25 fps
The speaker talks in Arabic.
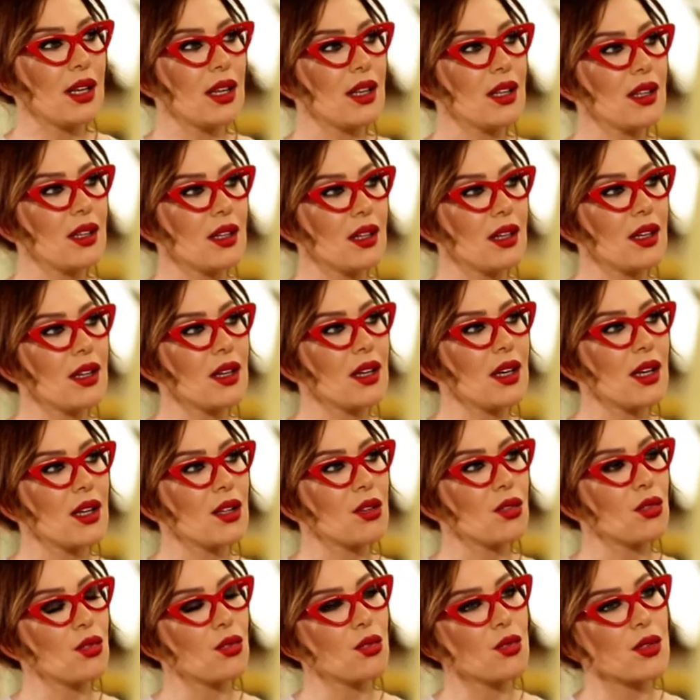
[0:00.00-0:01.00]
هي
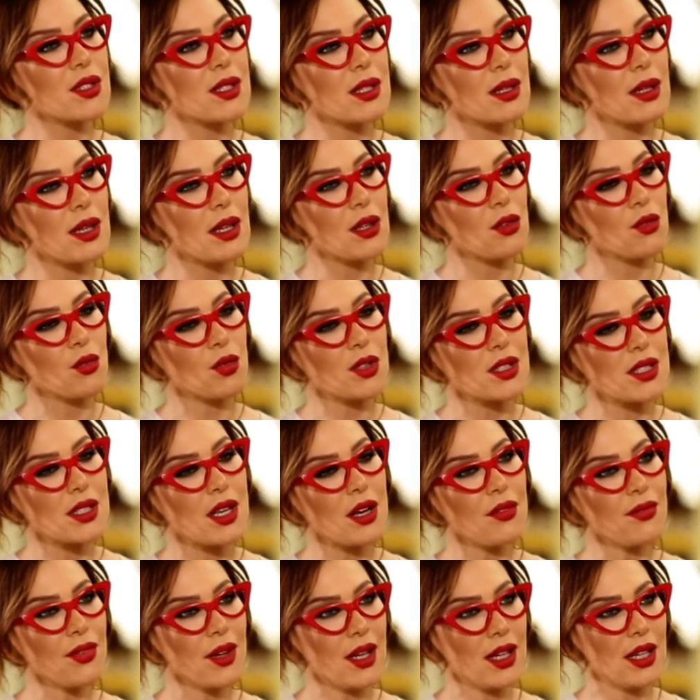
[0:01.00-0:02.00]
انه انه
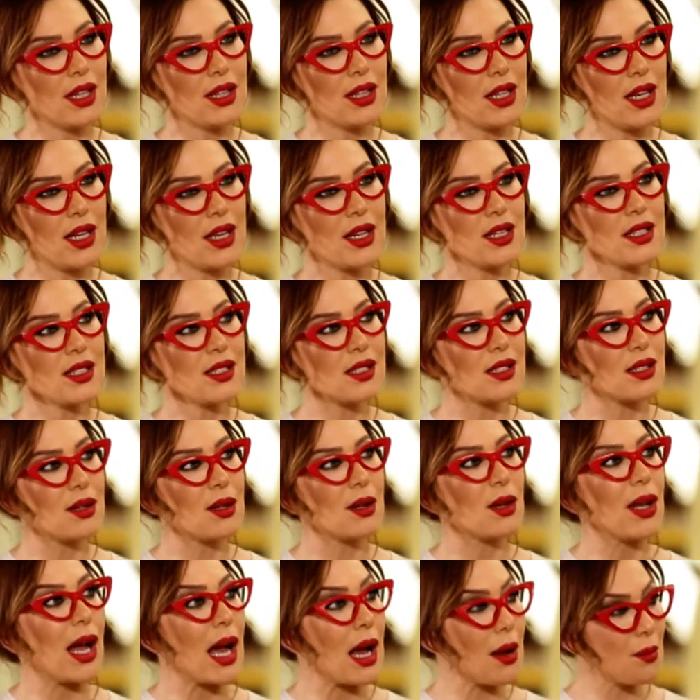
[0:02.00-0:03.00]
تصافح الناس
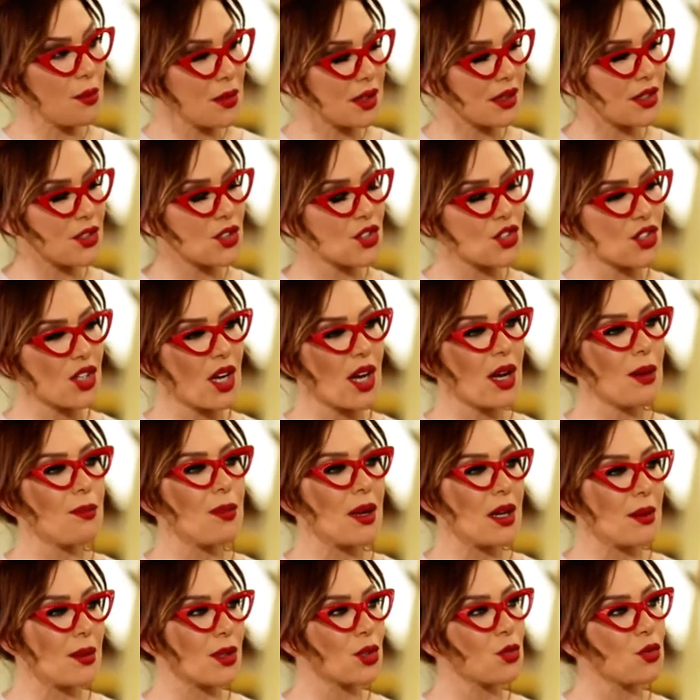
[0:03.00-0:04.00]
عامه الشعب
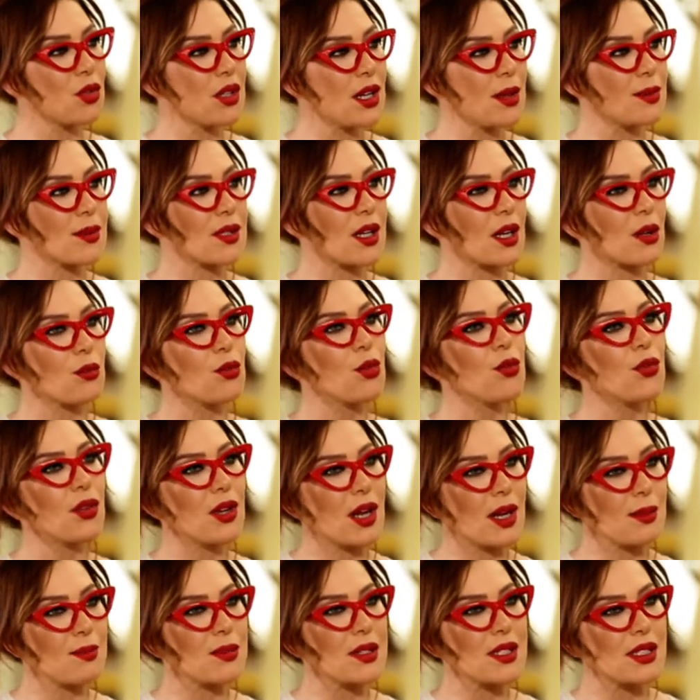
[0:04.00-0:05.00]
بلا ما تكون لابسه كفوف
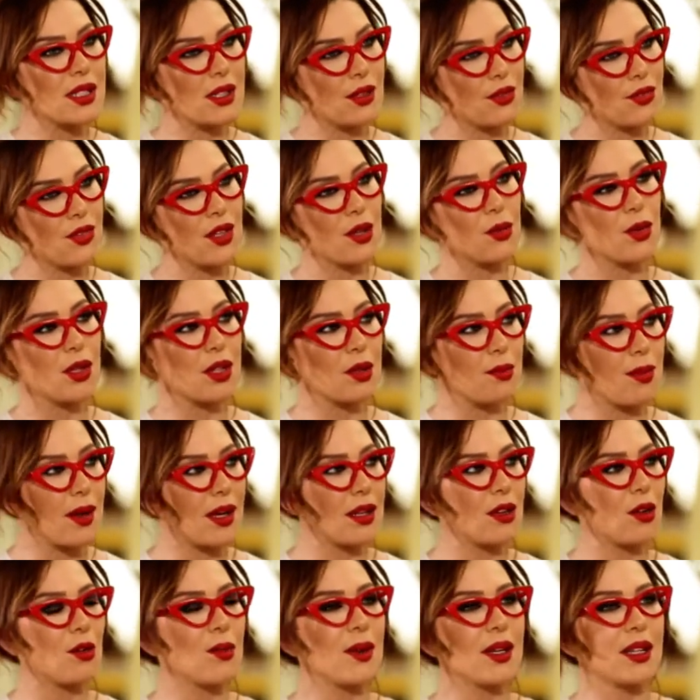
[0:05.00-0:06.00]
لان بيصير في ود
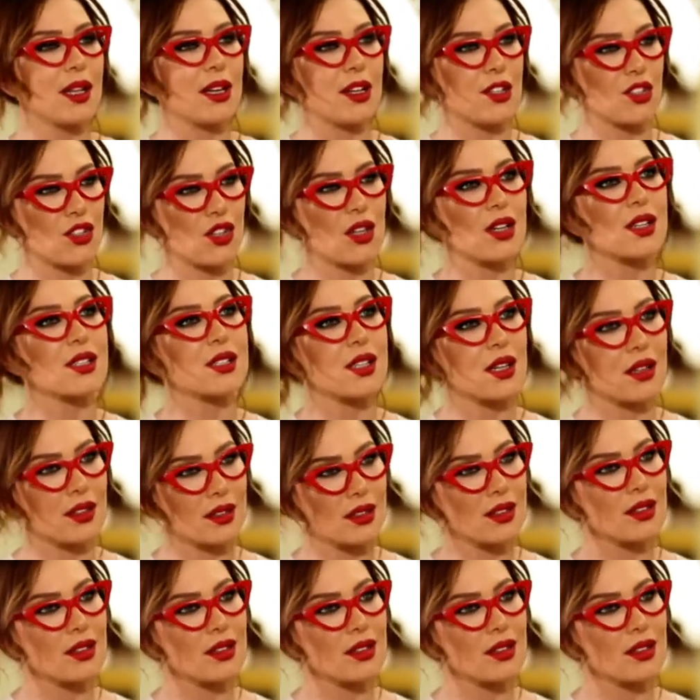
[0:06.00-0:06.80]
بينه وبين هلا في عده